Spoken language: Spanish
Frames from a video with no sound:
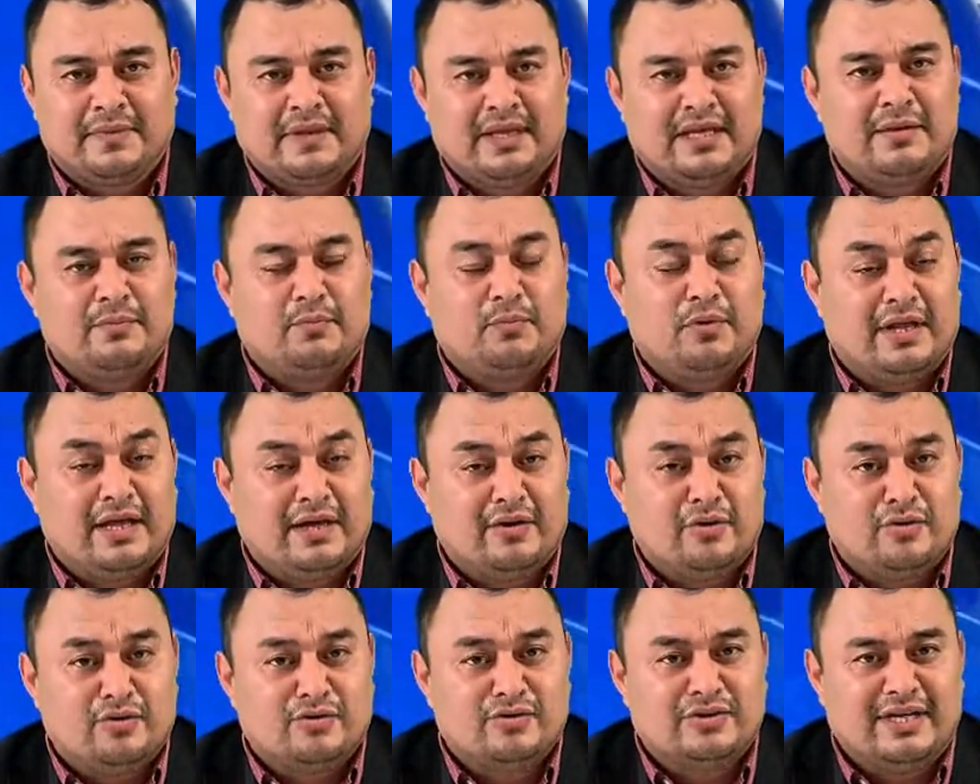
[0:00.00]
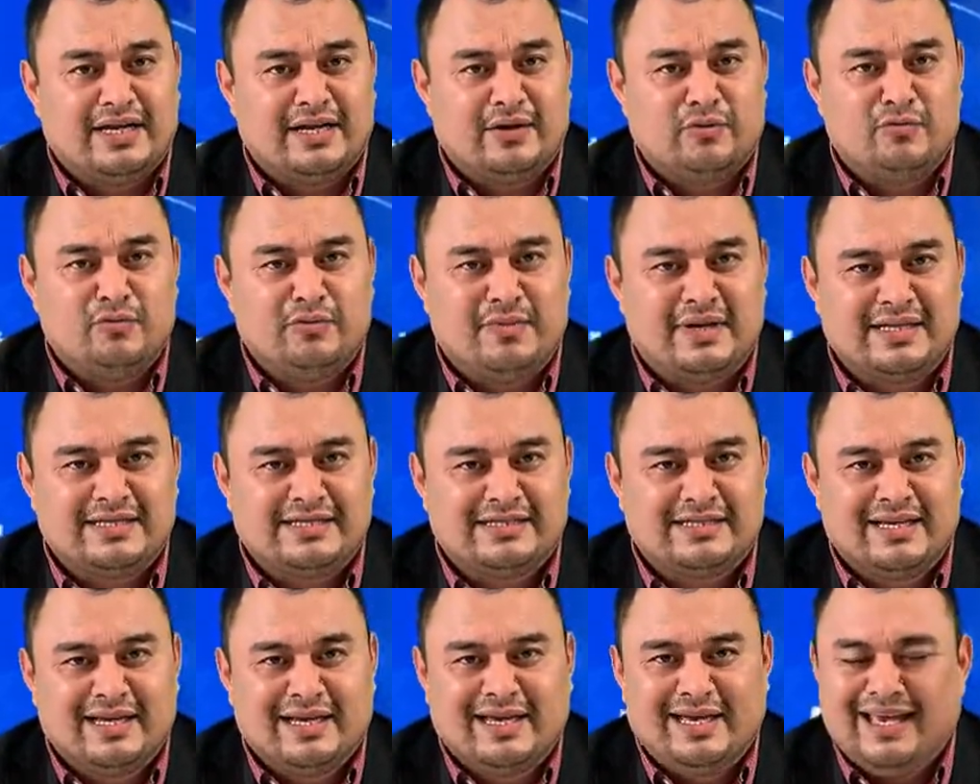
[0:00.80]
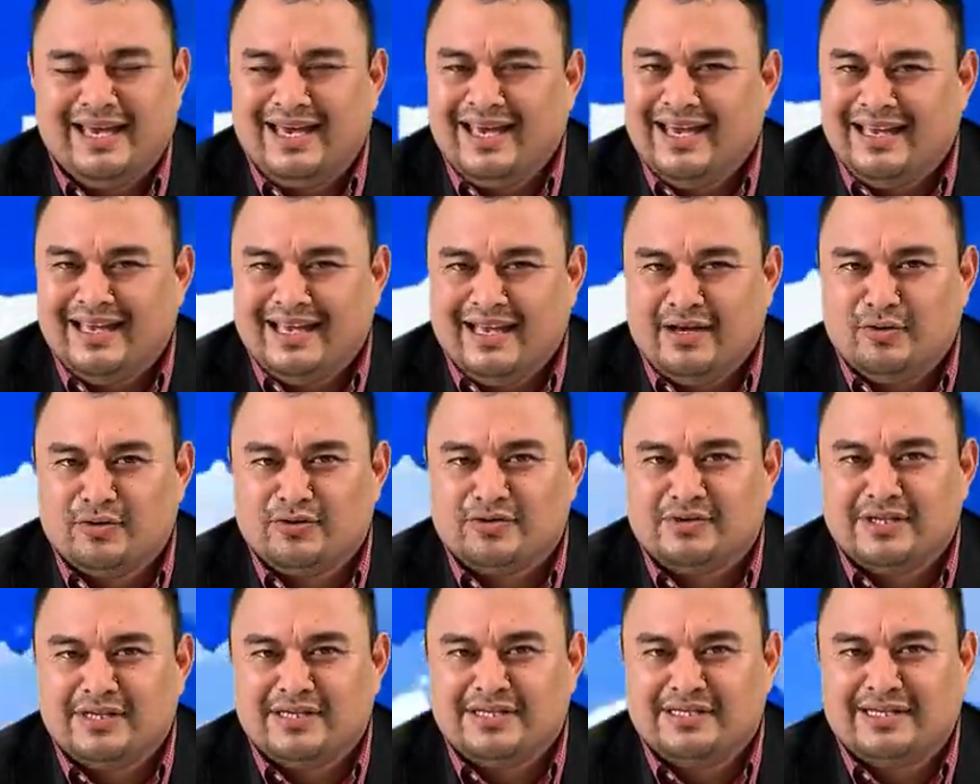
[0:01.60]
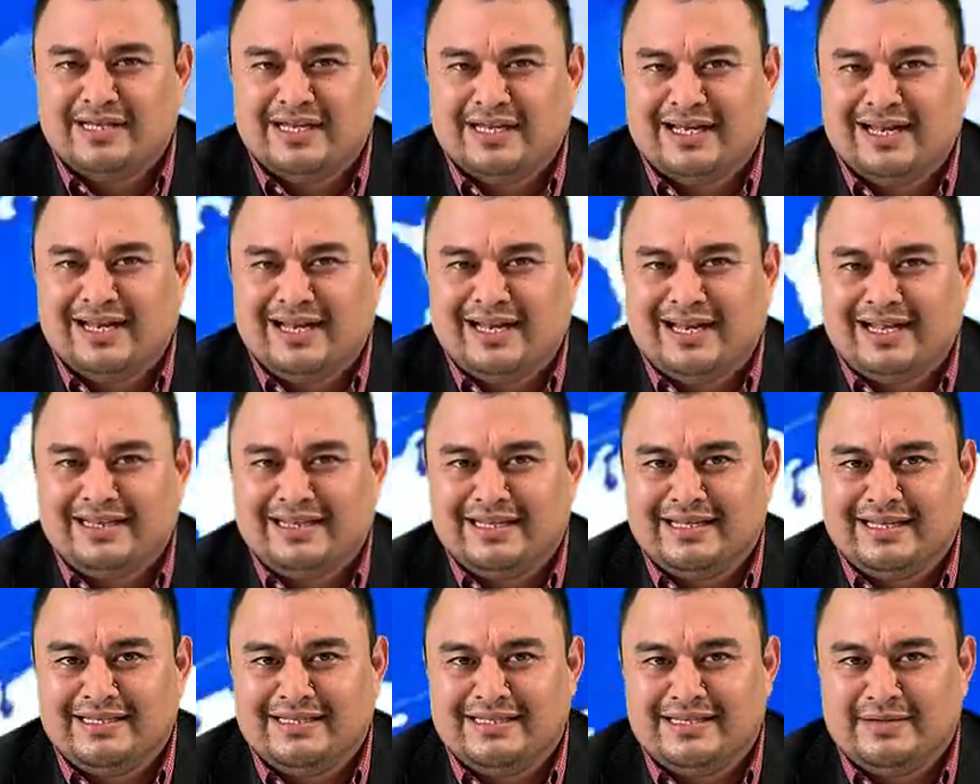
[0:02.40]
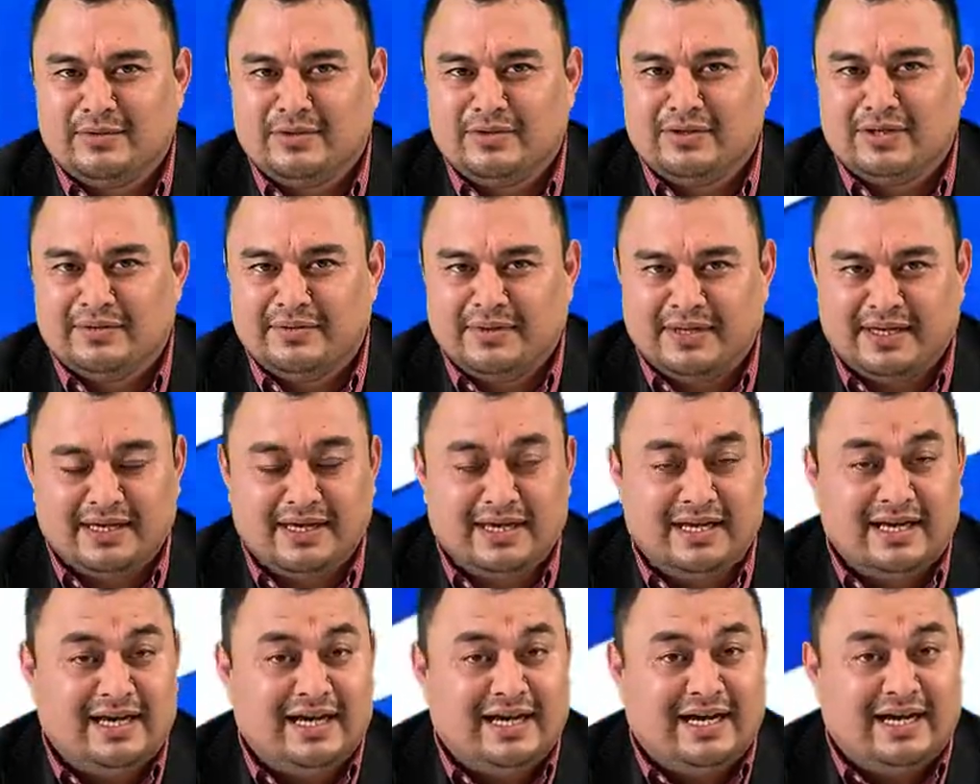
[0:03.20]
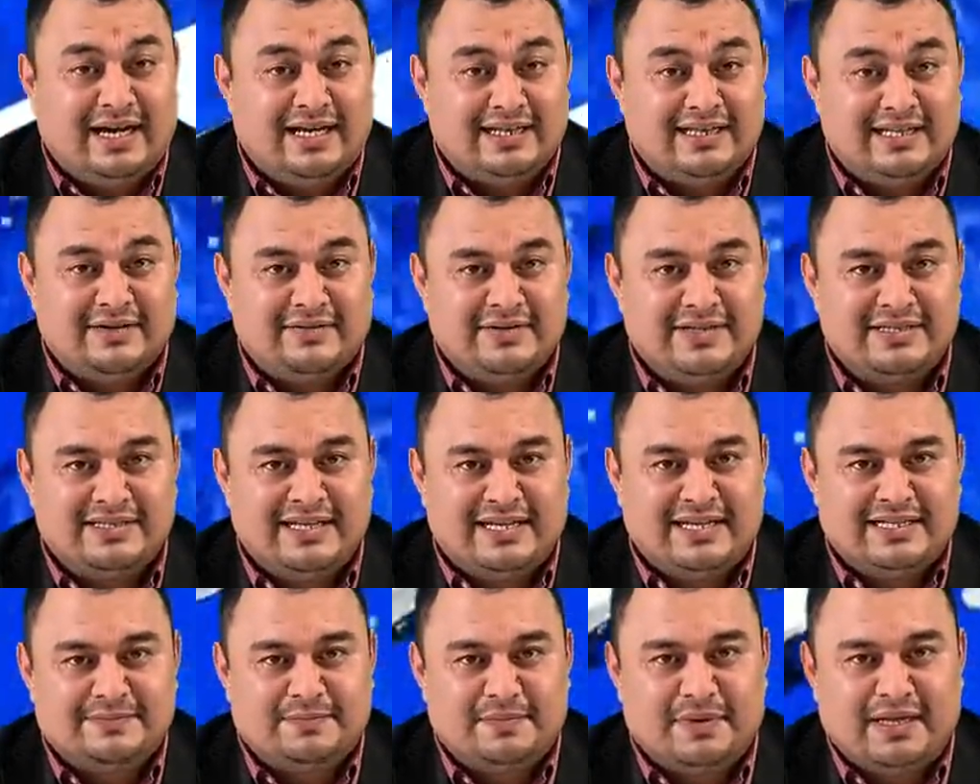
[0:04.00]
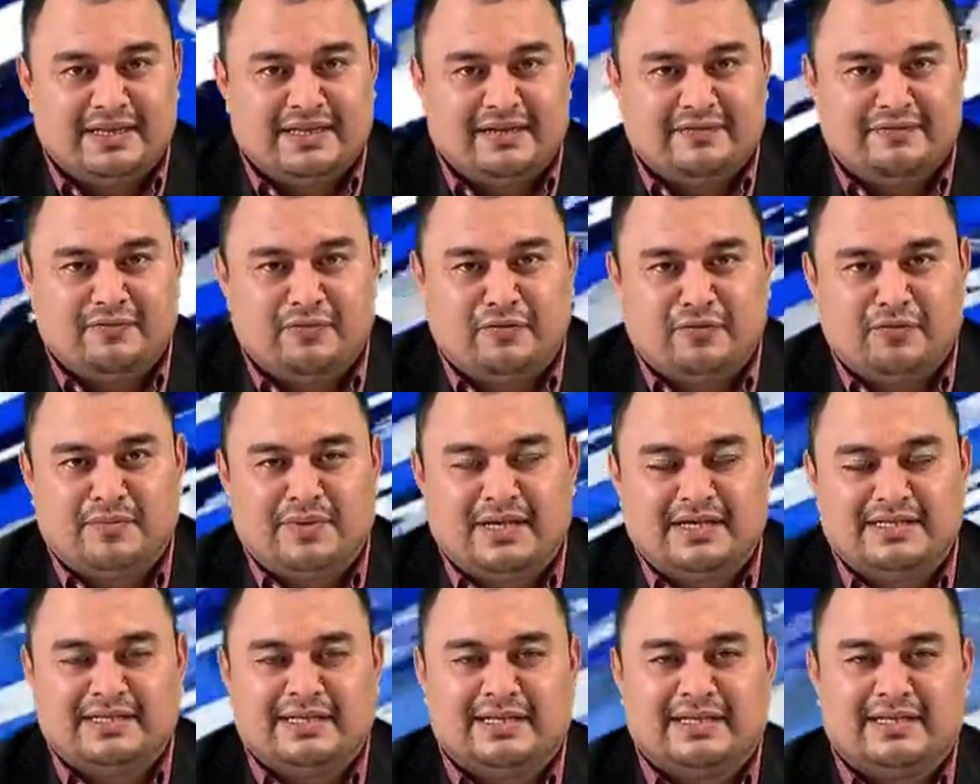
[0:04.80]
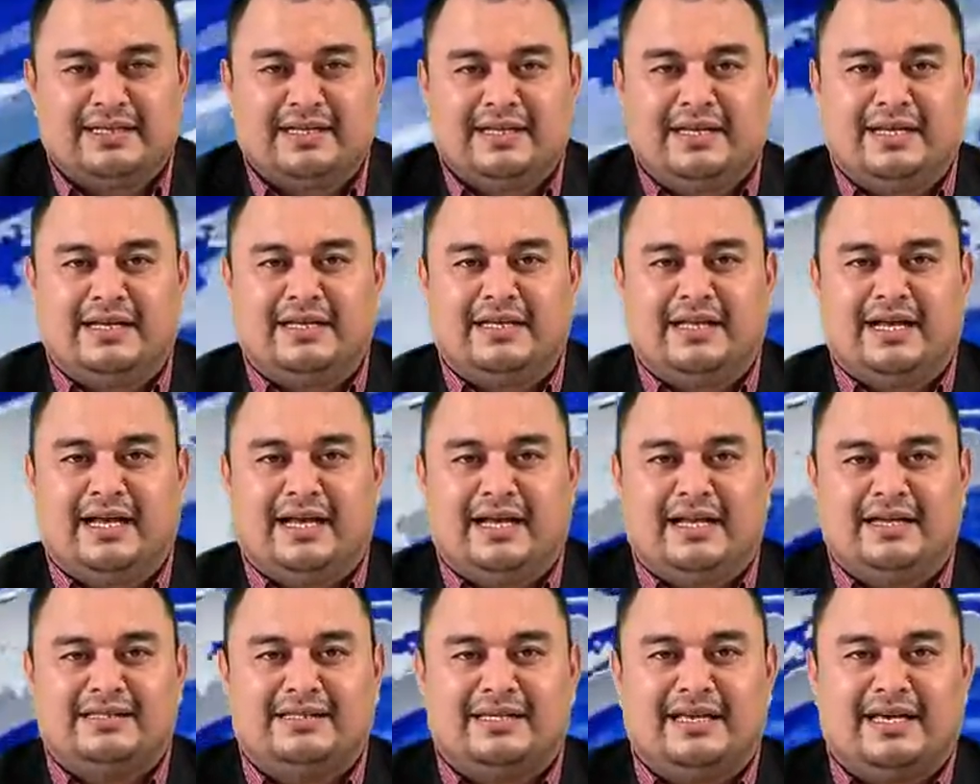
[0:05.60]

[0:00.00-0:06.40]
y pueda conocer aún más en qué consiste Latinísimo TV a través de las plataformas digitales